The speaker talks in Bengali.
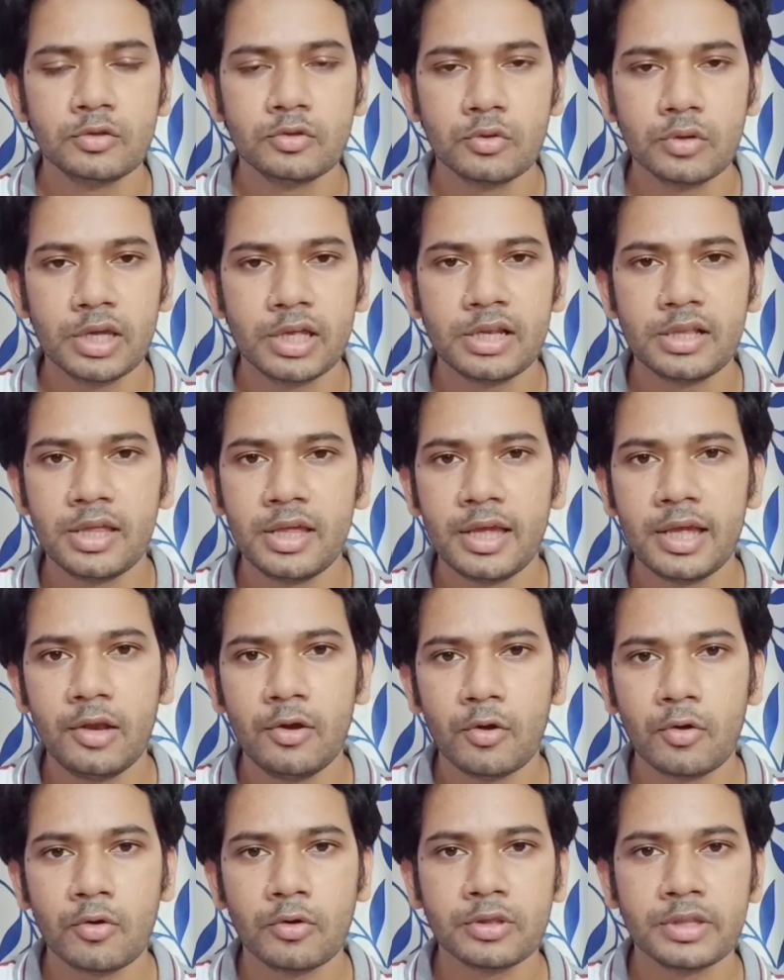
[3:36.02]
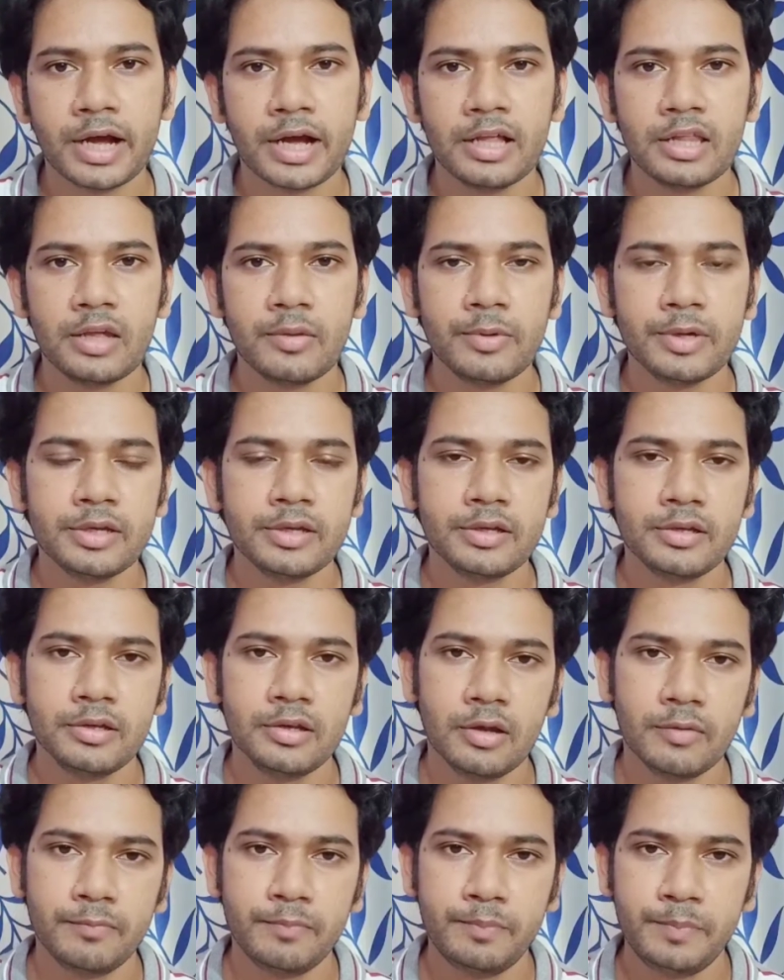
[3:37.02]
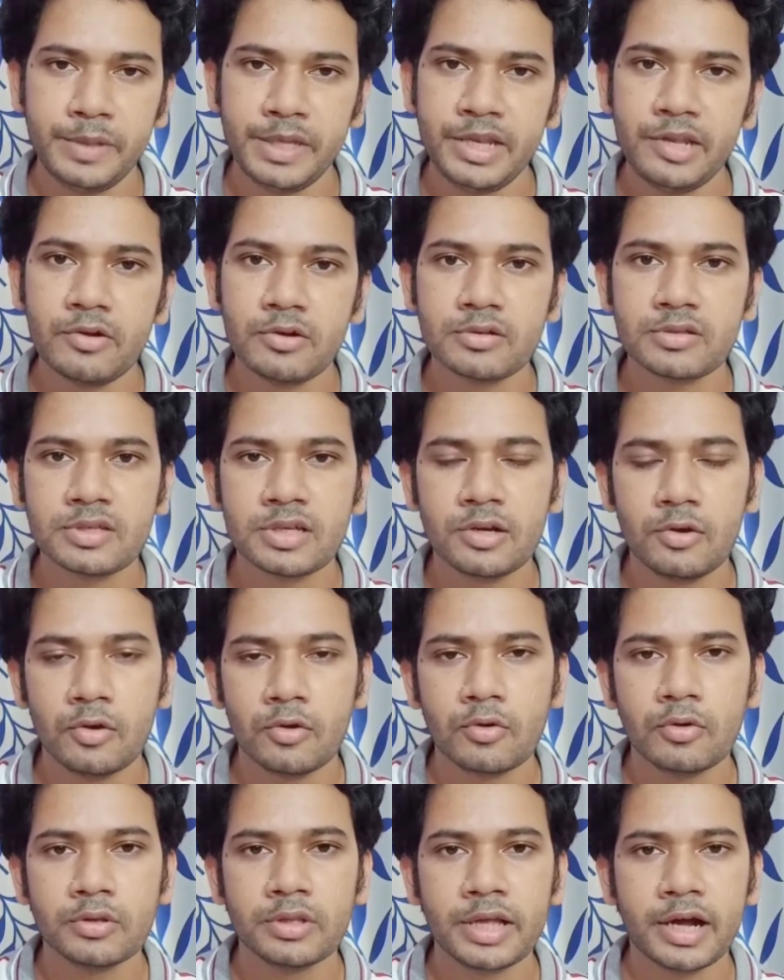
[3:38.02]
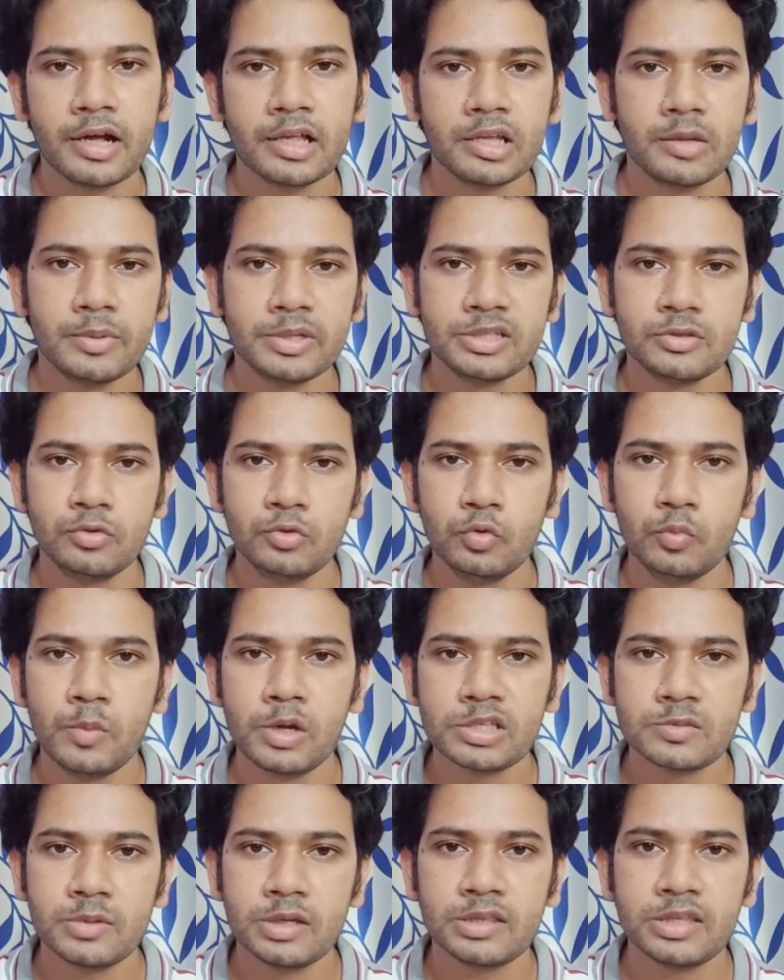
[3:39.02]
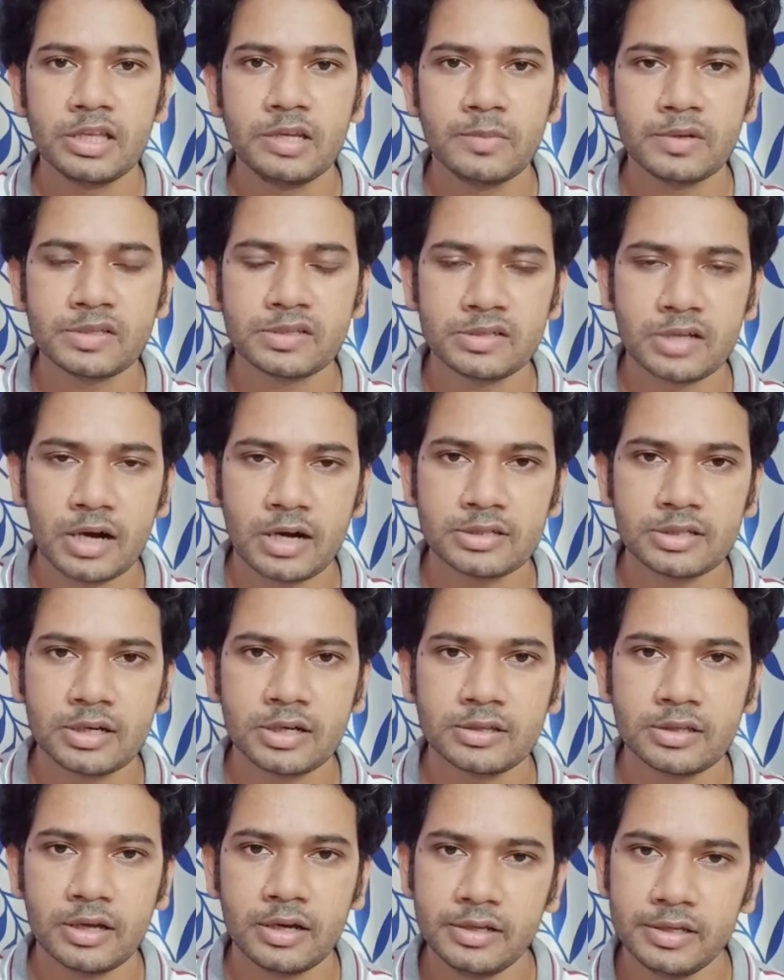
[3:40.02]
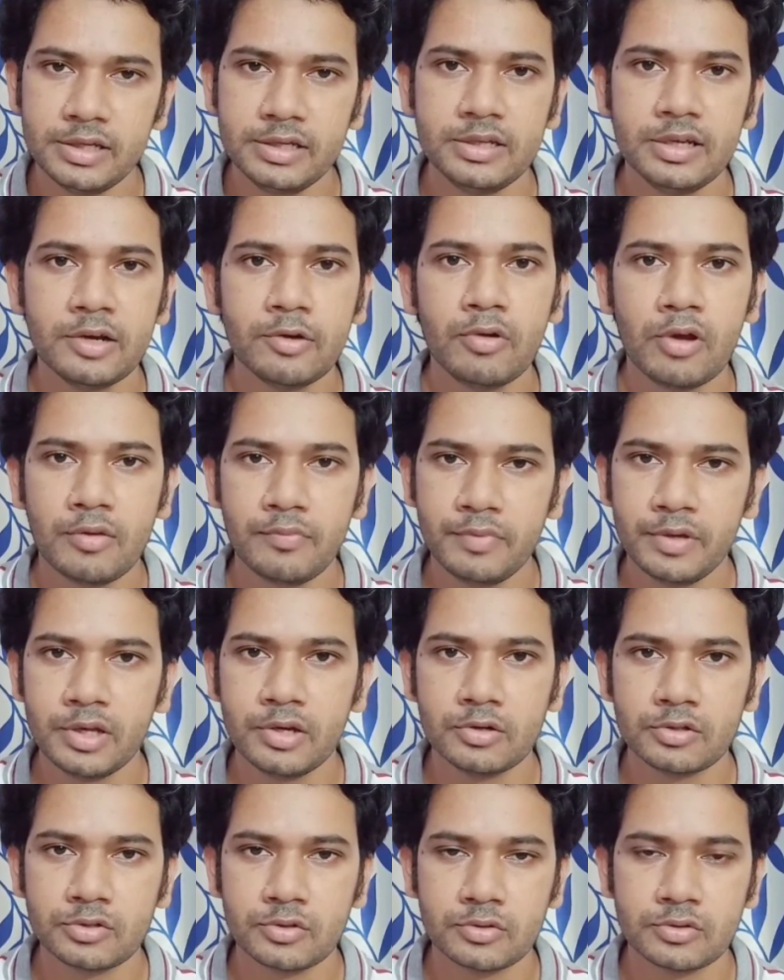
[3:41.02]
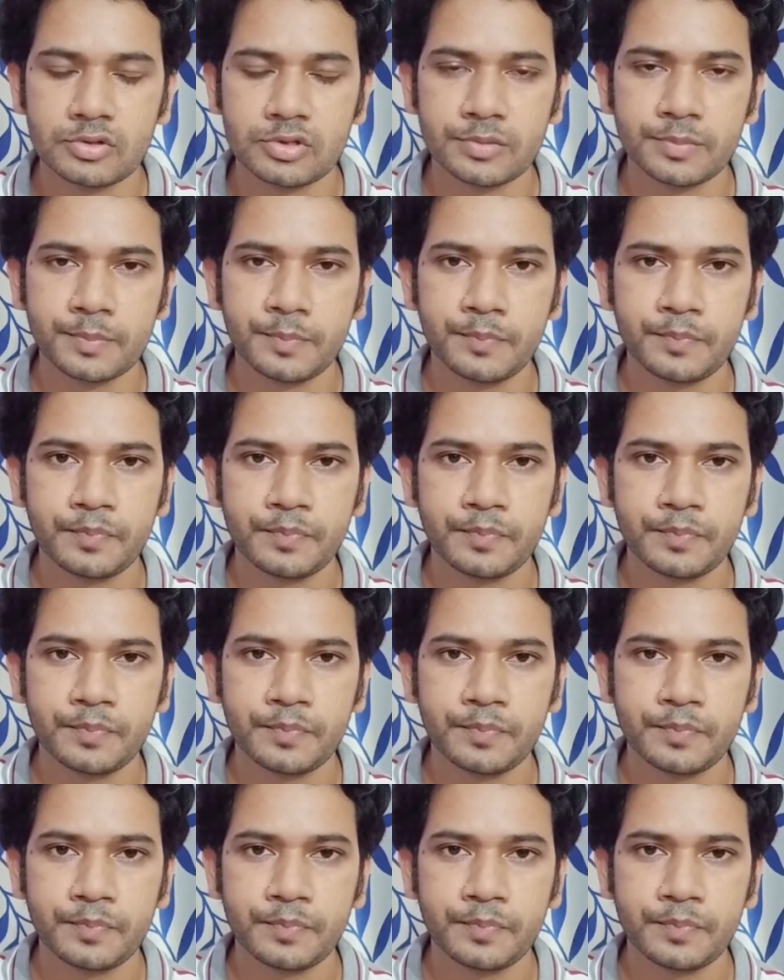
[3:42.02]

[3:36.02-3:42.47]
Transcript: তো এর কী কী লক্ষণ দেখা যাবে না পিরিয়ডসের লক্ষণ দেখা যাবে যে দু মাস বা তিন মাস ছাড়া ছাড়া তার ইরেগুলার পিরিয়ডস হচ্ছে